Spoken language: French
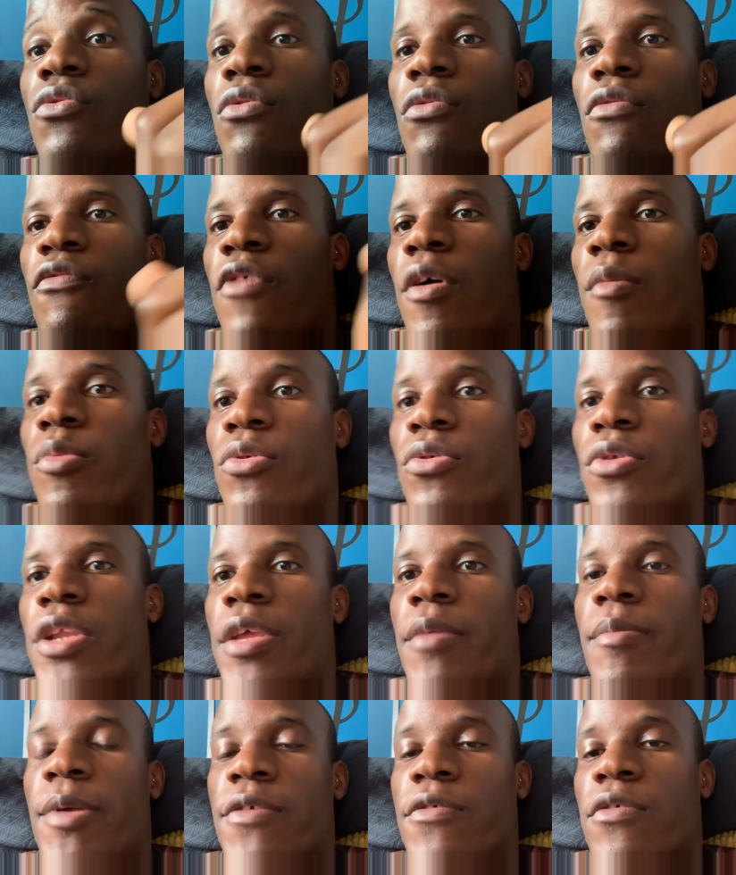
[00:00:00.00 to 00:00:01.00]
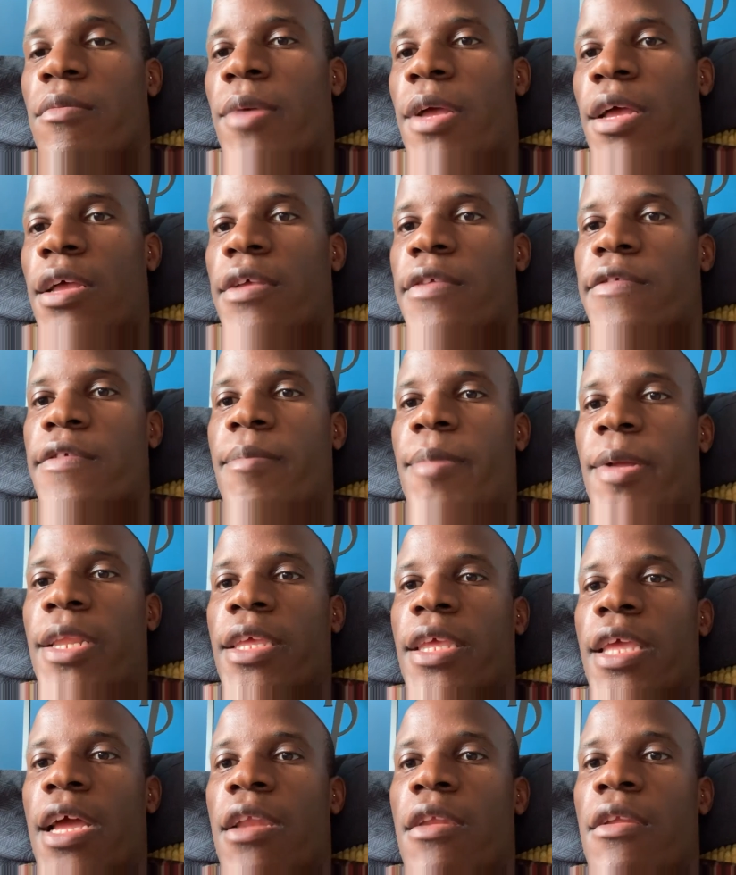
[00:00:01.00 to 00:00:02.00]
où on le voit brûler parce que ben c'est pas
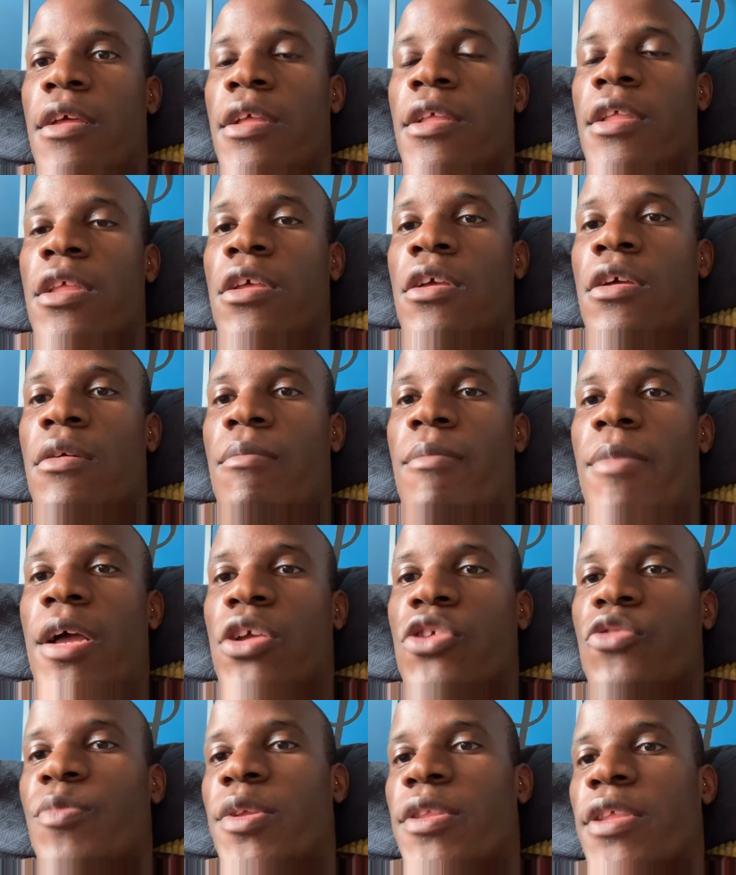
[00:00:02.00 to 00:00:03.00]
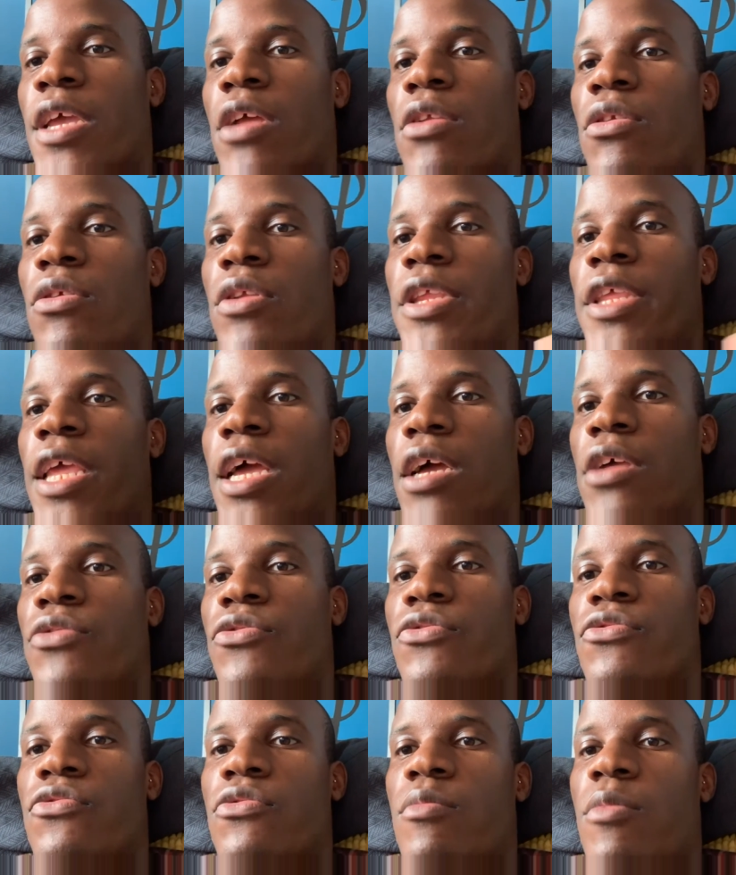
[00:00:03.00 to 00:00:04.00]
légal ben, je mettrai le lien
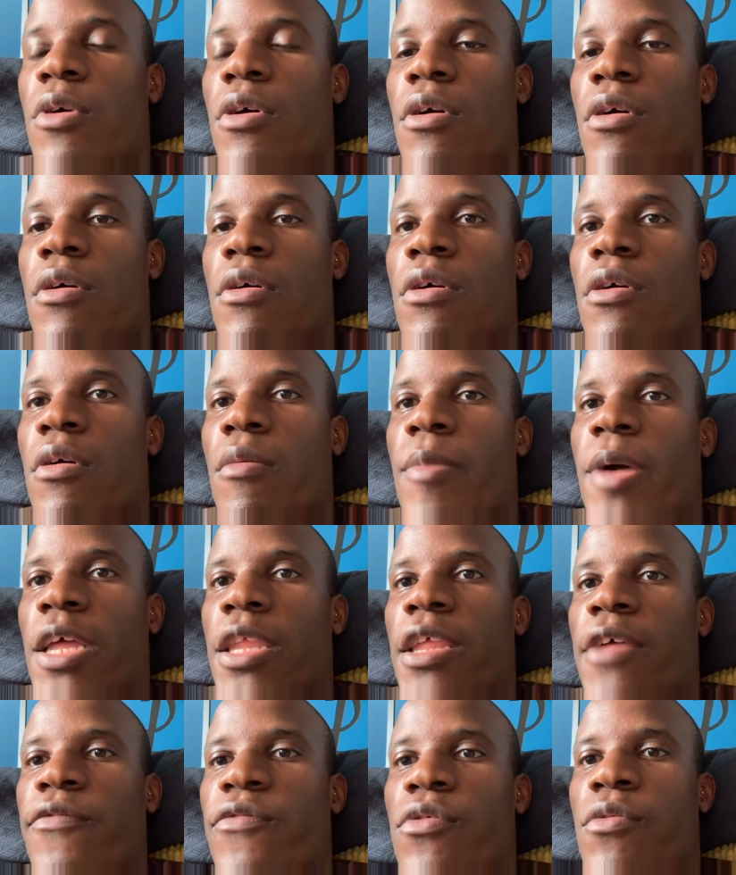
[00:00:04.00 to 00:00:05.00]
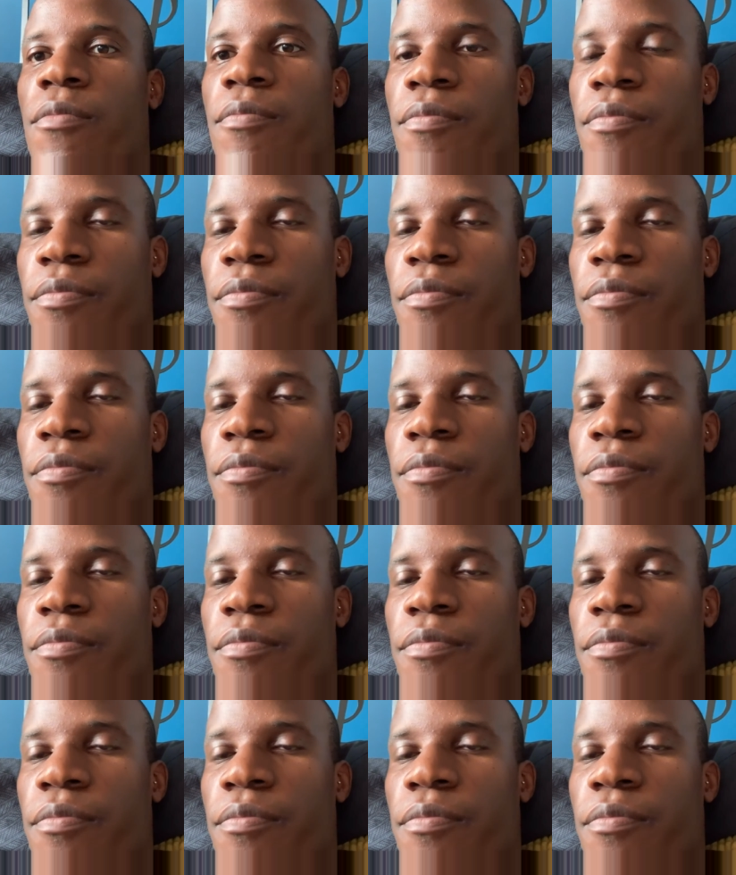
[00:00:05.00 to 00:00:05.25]
YouTube en, en barre d'infos